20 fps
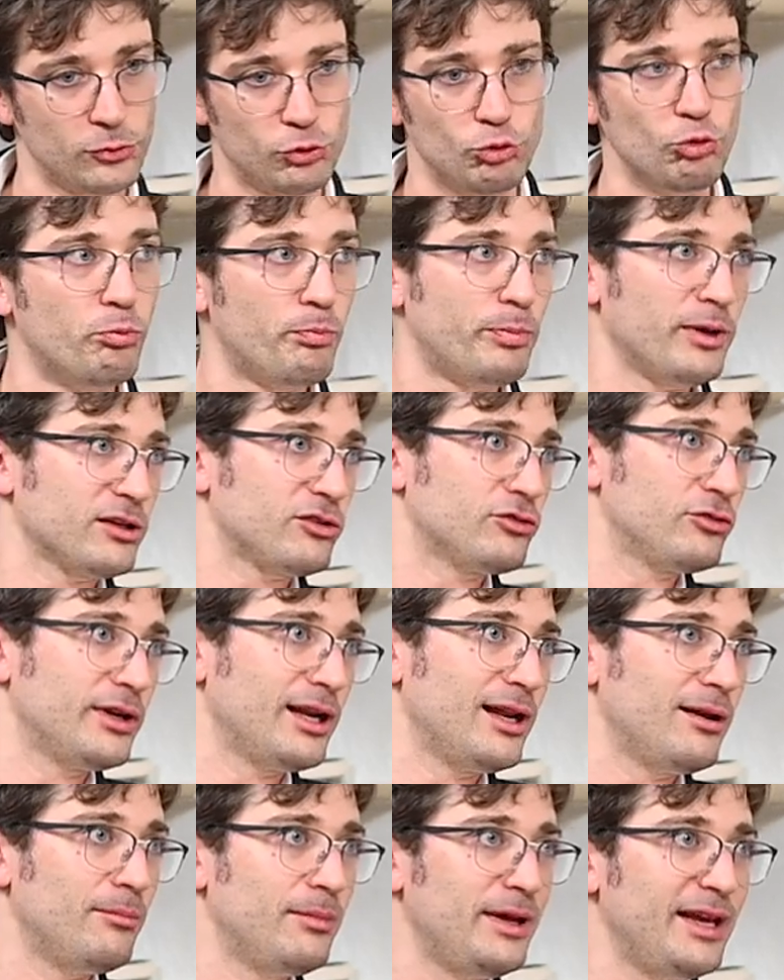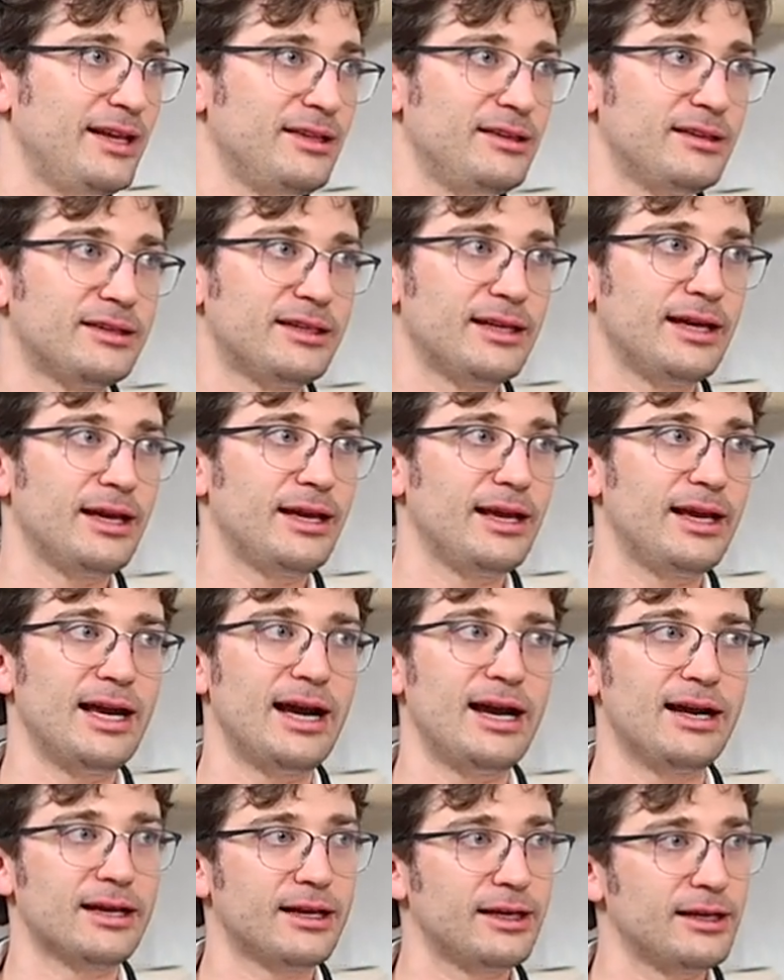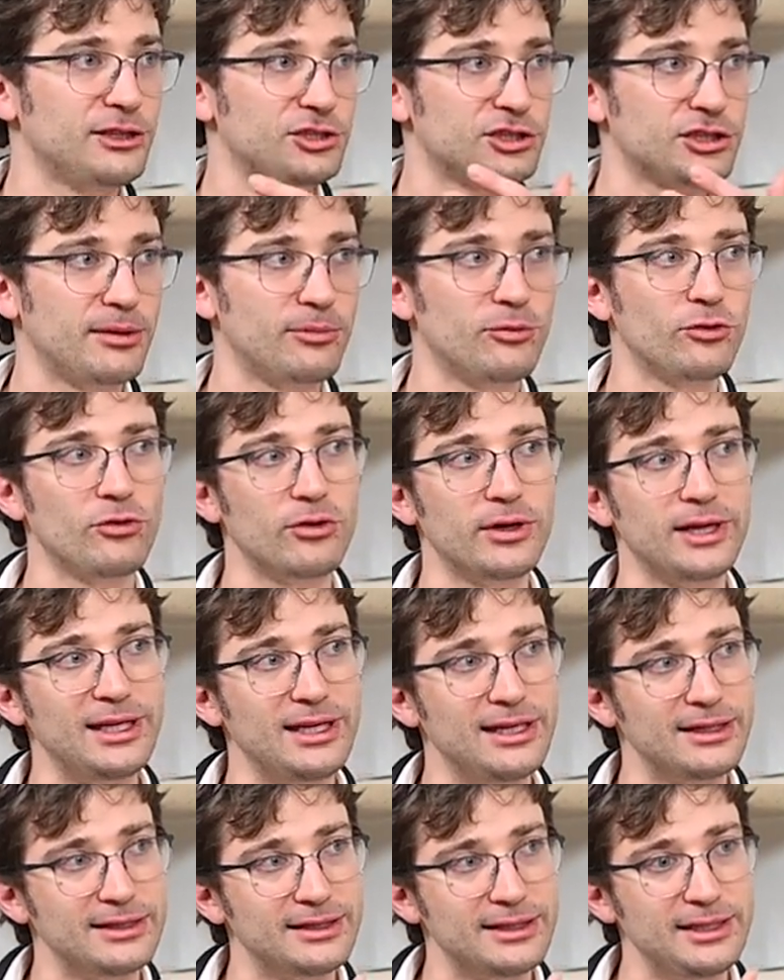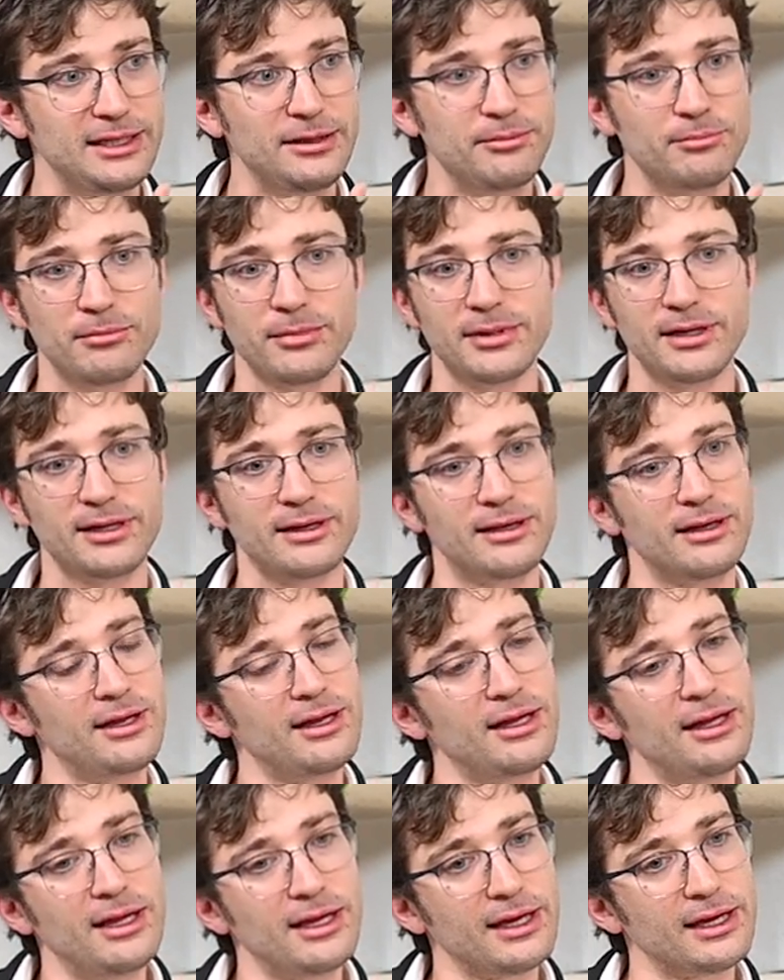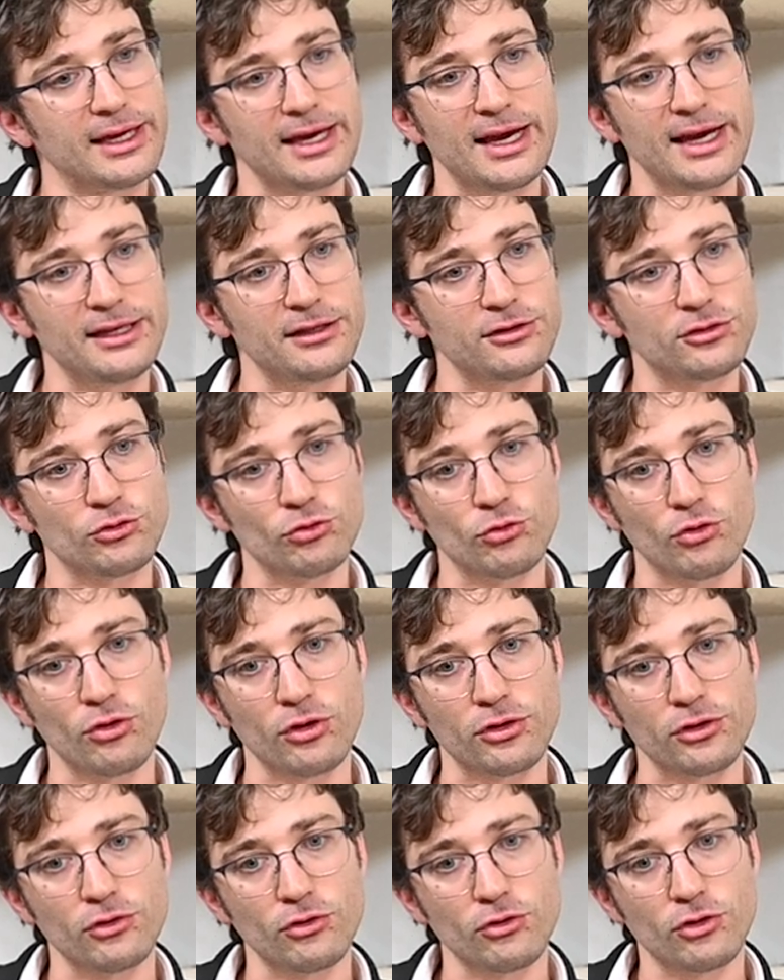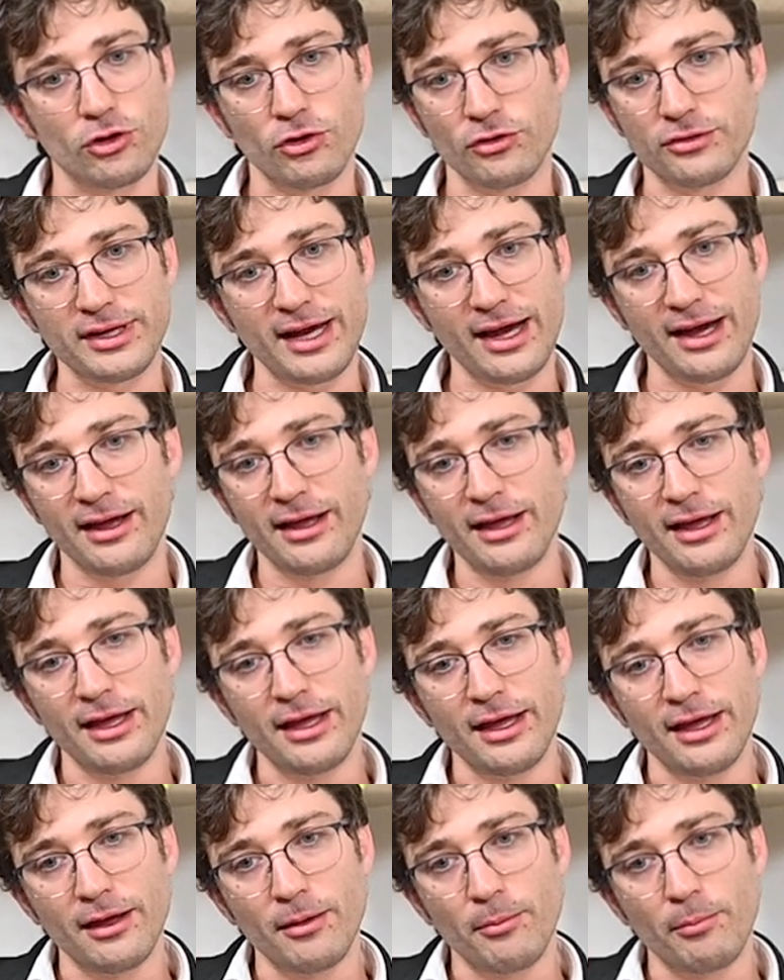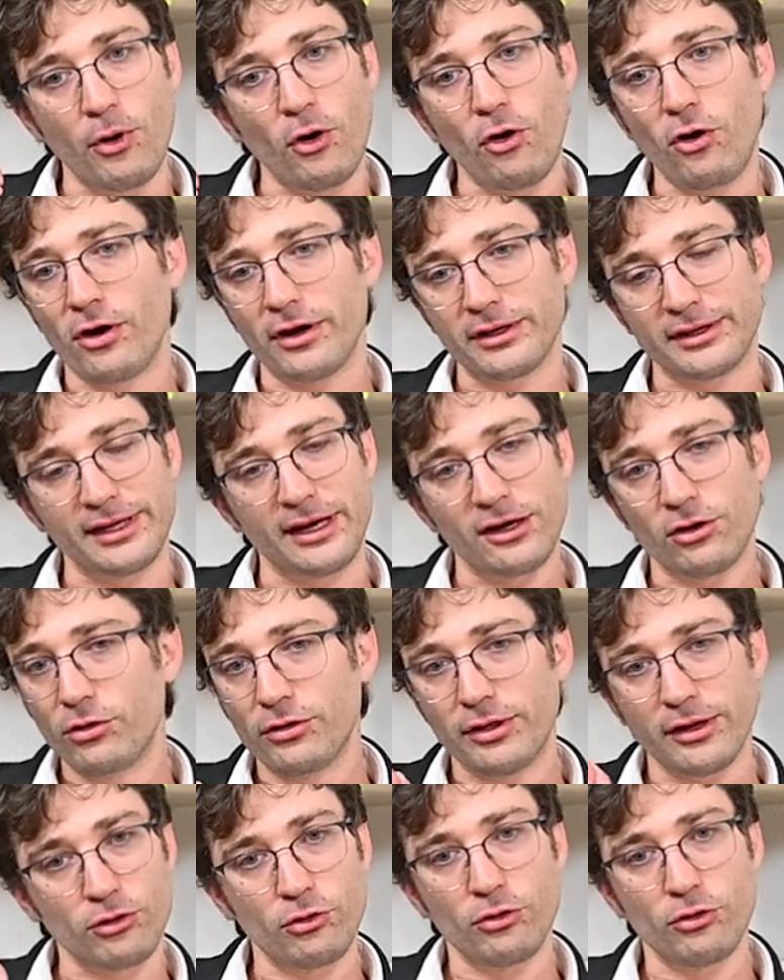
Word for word: tu personalmente e anche diciamo il team che hai intorno. Cosa porta, cos'è,